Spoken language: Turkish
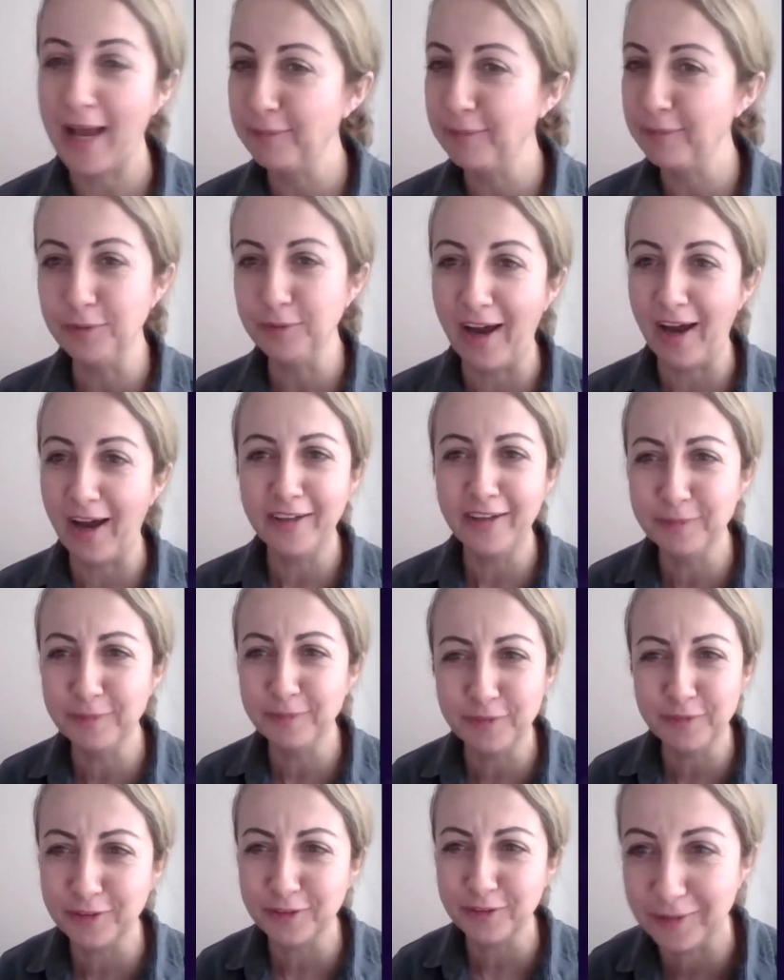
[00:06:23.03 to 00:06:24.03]
Yani bunu bir
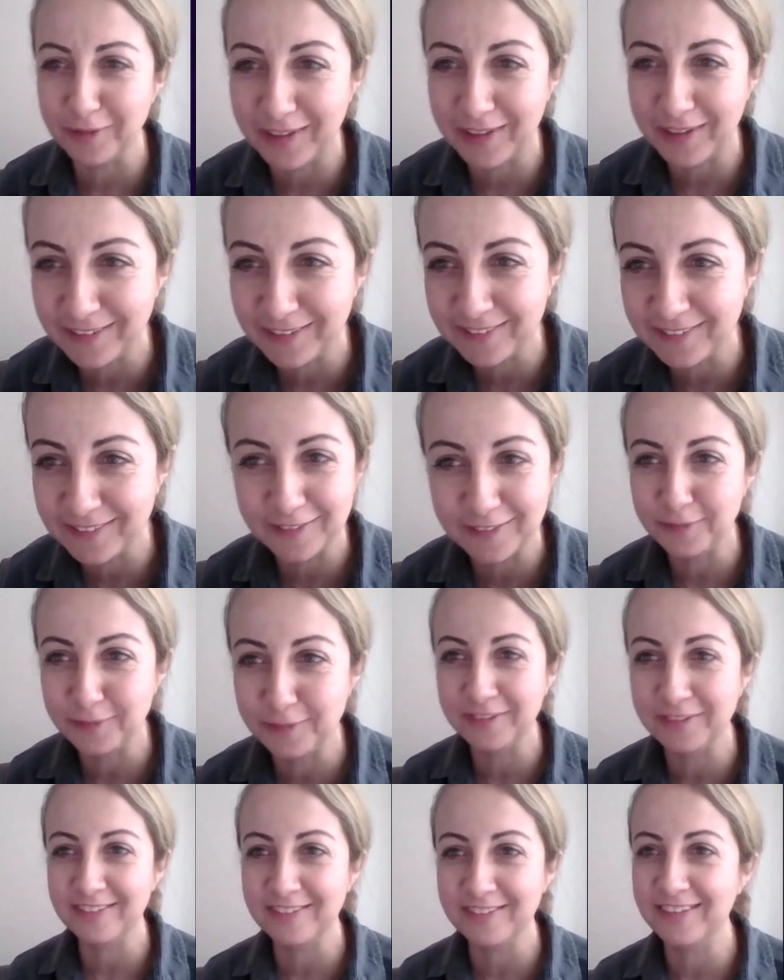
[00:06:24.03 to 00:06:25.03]
ayrımcılık olarak
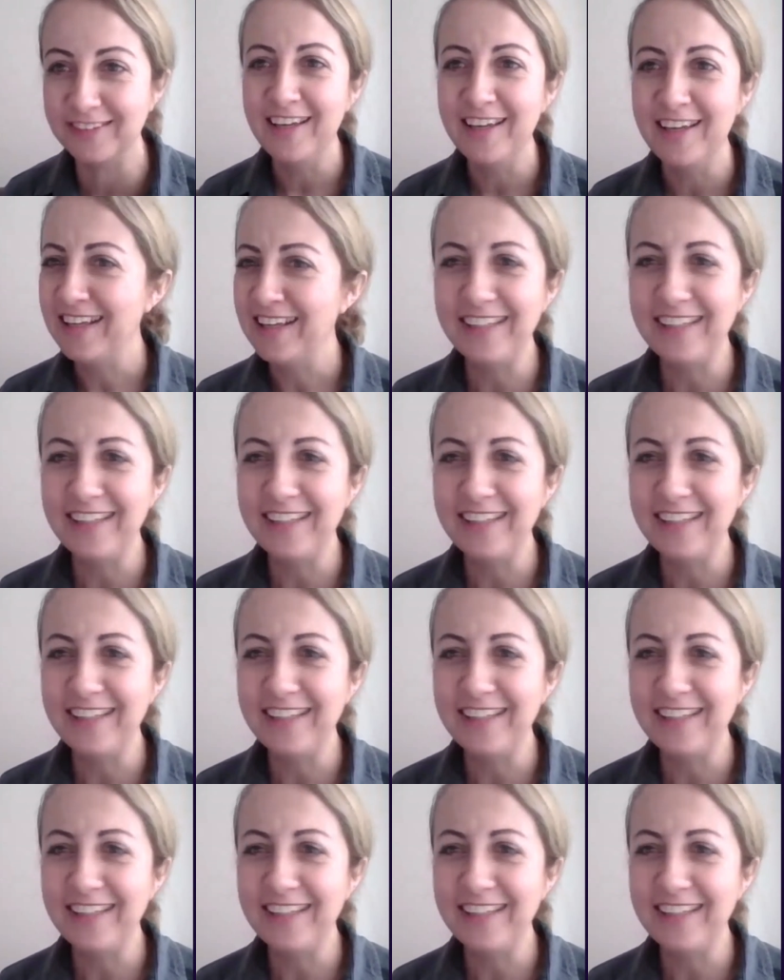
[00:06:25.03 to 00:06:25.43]
izledim açıkçası.